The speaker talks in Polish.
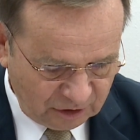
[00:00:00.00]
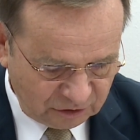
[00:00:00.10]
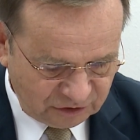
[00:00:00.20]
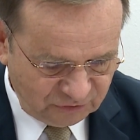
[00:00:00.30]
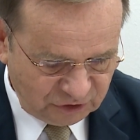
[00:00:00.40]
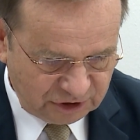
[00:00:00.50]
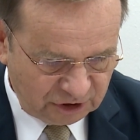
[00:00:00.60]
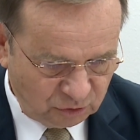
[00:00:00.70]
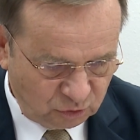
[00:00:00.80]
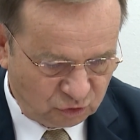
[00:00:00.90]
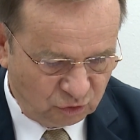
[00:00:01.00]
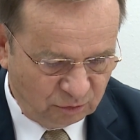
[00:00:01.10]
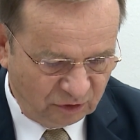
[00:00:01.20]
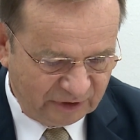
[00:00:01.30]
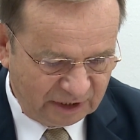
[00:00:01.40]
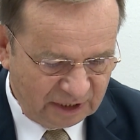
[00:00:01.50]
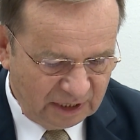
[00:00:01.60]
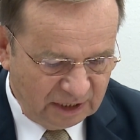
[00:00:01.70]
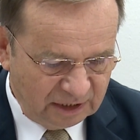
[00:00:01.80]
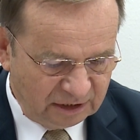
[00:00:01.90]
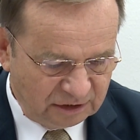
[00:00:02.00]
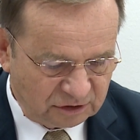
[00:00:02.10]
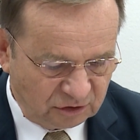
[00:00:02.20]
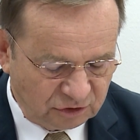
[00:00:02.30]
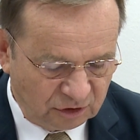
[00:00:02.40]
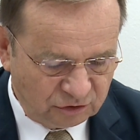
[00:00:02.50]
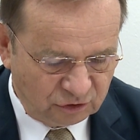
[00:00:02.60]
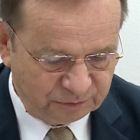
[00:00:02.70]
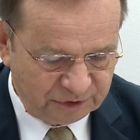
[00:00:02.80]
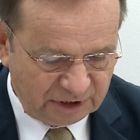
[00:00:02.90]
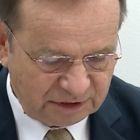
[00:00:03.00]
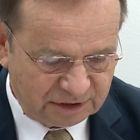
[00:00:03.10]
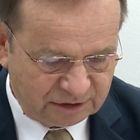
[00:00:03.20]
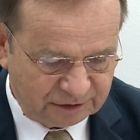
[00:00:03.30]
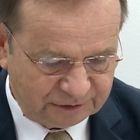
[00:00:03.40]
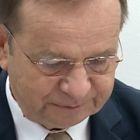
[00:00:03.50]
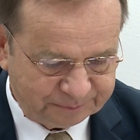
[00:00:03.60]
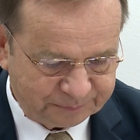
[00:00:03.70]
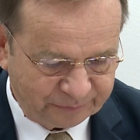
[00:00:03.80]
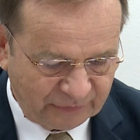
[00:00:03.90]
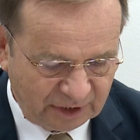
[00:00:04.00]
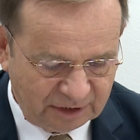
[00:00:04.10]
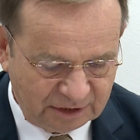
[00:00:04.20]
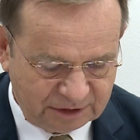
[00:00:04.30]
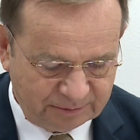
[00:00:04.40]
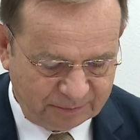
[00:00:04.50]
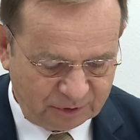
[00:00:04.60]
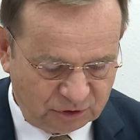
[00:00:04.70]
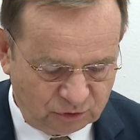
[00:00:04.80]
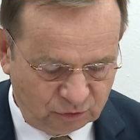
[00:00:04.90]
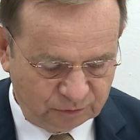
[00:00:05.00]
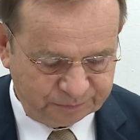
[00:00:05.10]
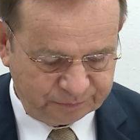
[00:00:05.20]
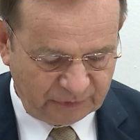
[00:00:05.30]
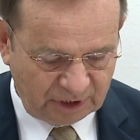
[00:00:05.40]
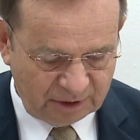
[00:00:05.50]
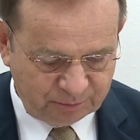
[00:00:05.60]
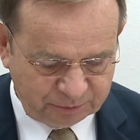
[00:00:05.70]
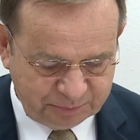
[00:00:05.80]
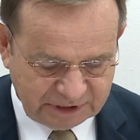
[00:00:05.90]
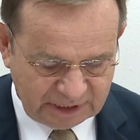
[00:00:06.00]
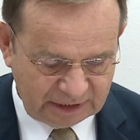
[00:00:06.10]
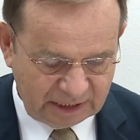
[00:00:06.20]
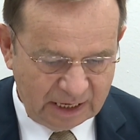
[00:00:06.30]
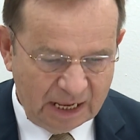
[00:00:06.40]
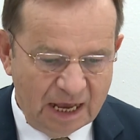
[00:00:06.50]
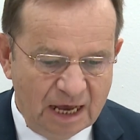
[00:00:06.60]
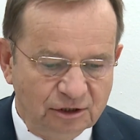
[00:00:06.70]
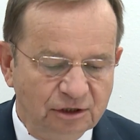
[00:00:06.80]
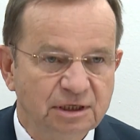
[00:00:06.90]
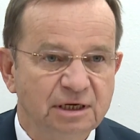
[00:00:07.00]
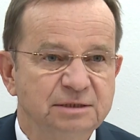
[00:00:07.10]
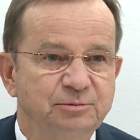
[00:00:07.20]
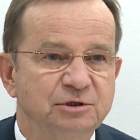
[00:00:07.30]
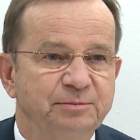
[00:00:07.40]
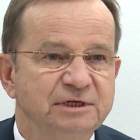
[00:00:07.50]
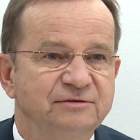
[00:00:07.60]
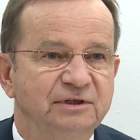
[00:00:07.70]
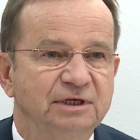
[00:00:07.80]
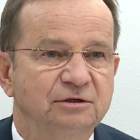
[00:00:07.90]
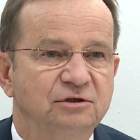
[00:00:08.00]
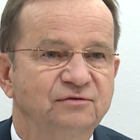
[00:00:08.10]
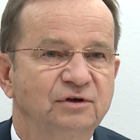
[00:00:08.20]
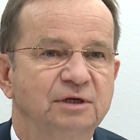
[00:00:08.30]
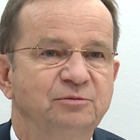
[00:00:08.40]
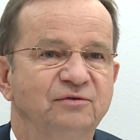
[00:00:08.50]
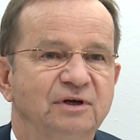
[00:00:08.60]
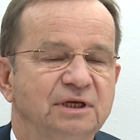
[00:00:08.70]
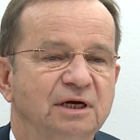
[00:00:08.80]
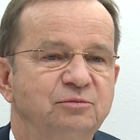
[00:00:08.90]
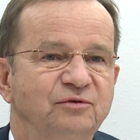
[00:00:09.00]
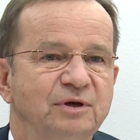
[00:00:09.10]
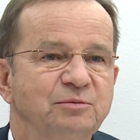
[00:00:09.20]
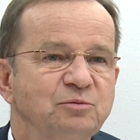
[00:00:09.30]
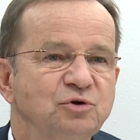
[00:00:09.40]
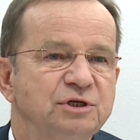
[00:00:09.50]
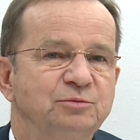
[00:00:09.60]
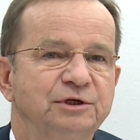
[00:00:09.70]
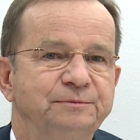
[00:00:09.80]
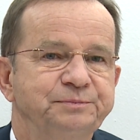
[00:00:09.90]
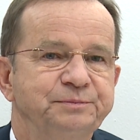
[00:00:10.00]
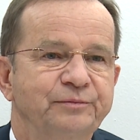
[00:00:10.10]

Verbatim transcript: oczywiście już umowa E, z konsorcjum jest, e, mm, jest po prostu mm, e, podpisana. No i teraz, proszę Państwa, tak jak to zwykle bywa, tak mówię, my musimy mm,